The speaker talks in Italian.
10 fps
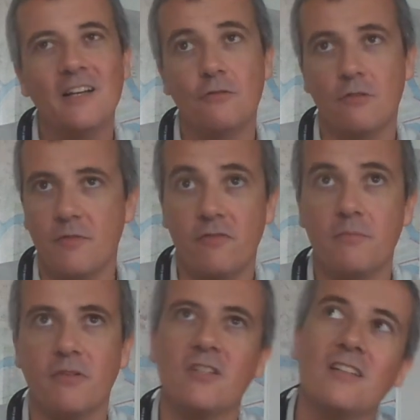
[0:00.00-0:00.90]
uno dei miei film
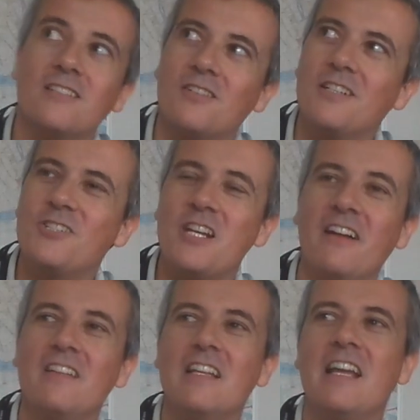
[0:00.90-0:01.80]
preferiti della storia del
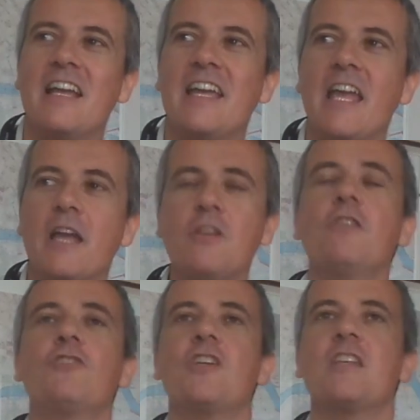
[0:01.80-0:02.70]
cinema, e, e quindi
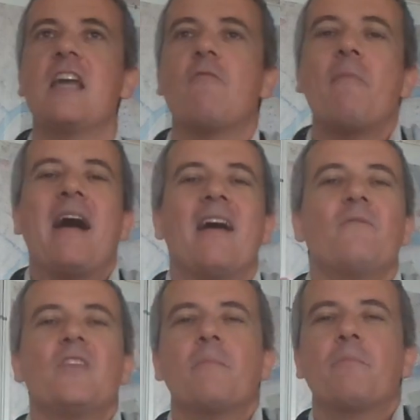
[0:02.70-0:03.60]
noi ci chiediamo, ma
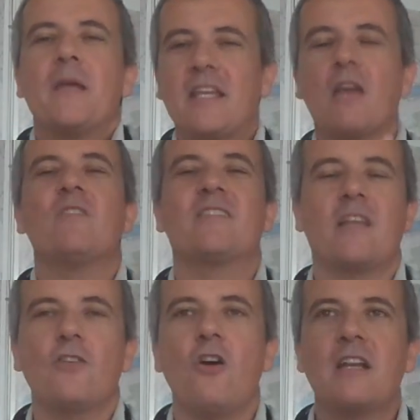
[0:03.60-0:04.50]
perché
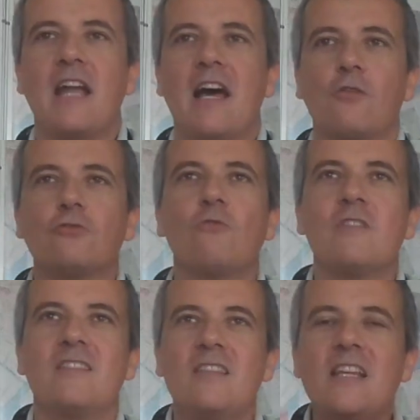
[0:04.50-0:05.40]
questa donna ha rotto
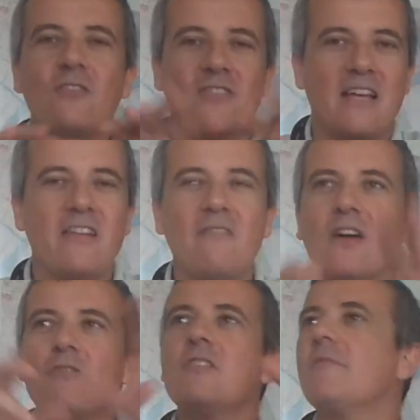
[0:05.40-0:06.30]
quest'idillio, stava nel
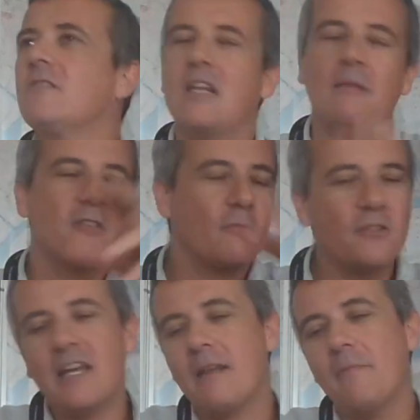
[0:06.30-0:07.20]
vagone della
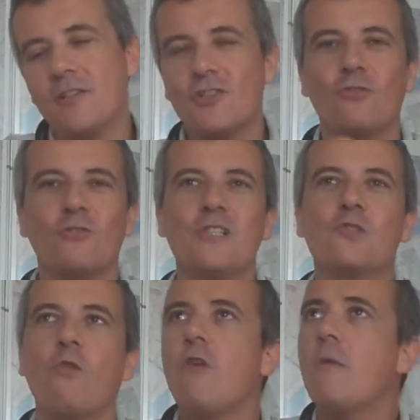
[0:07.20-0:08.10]
metropolitana a braccetto con il
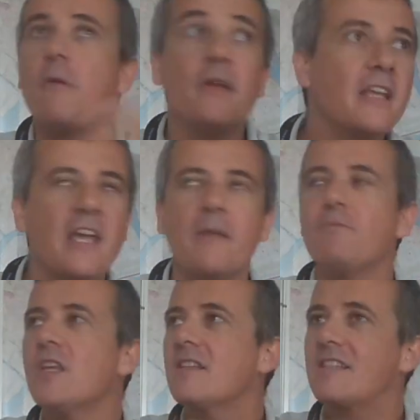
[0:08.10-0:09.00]
suo uomo?
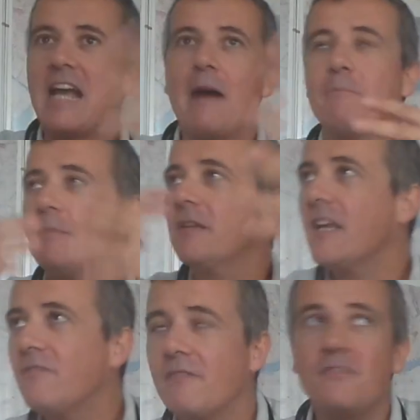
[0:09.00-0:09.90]
Perché scappa?
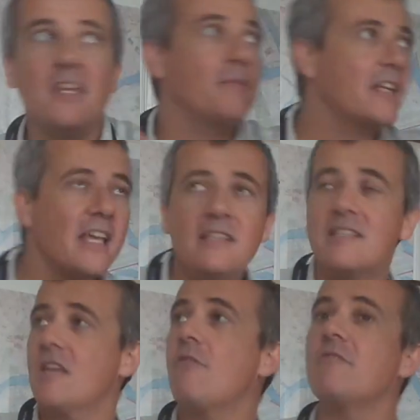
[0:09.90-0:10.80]
Perché va via? Perché
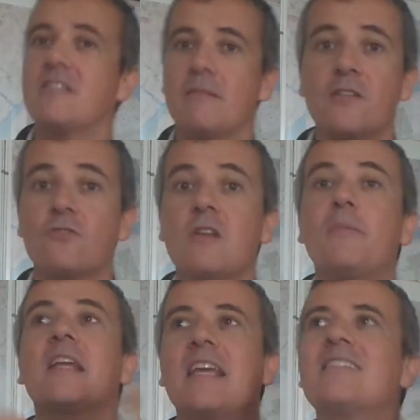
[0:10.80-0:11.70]
insegue queste persone?
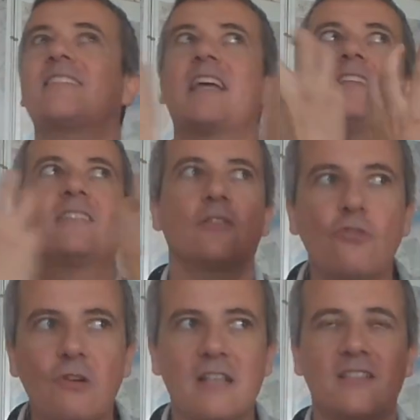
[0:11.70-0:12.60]
Perché sente
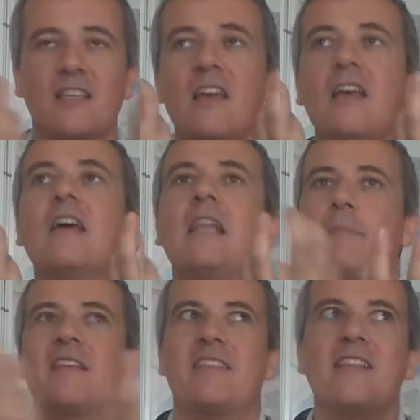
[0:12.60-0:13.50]
attorno a sé la
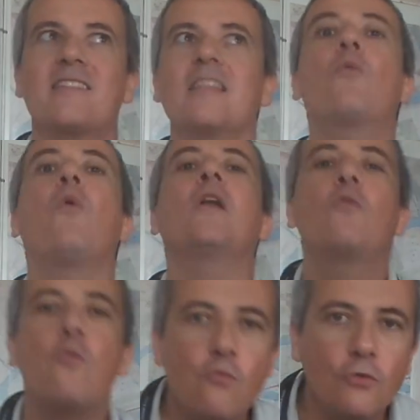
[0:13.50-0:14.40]
presenza di
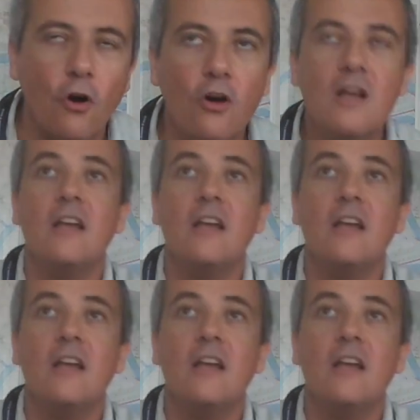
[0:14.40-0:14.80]
qualcuno?